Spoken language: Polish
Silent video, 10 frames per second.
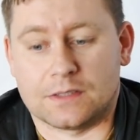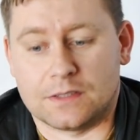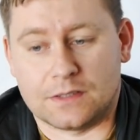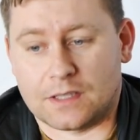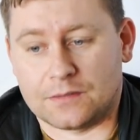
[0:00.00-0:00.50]

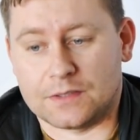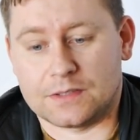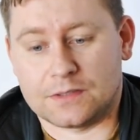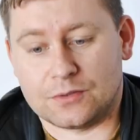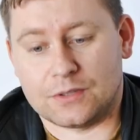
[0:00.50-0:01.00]
Y, tak
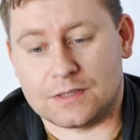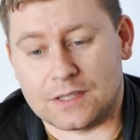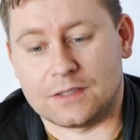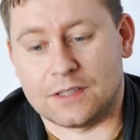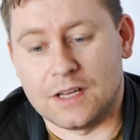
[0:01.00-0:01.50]
więc no
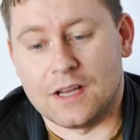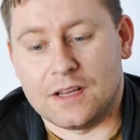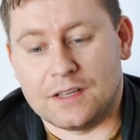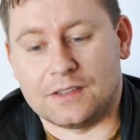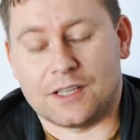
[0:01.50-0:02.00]
niestety
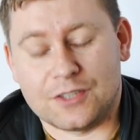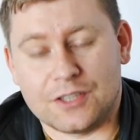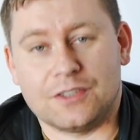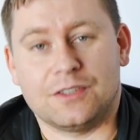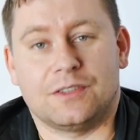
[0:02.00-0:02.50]

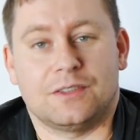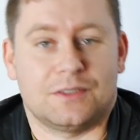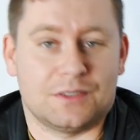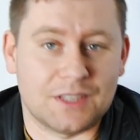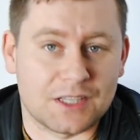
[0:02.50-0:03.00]
nadziei
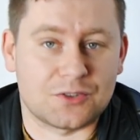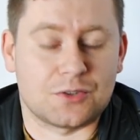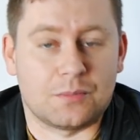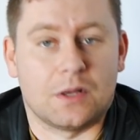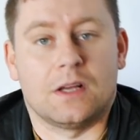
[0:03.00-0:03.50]

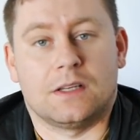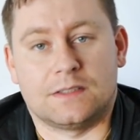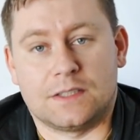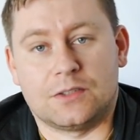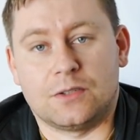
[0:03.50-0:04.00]
Jastrząb
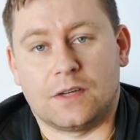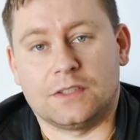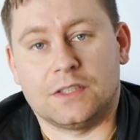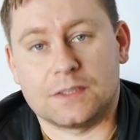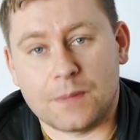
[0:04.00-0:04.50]

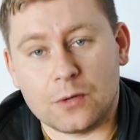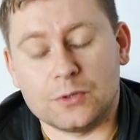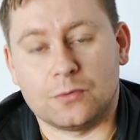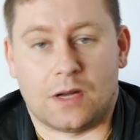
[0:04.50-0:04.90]
zdecydowanie nie spełnił,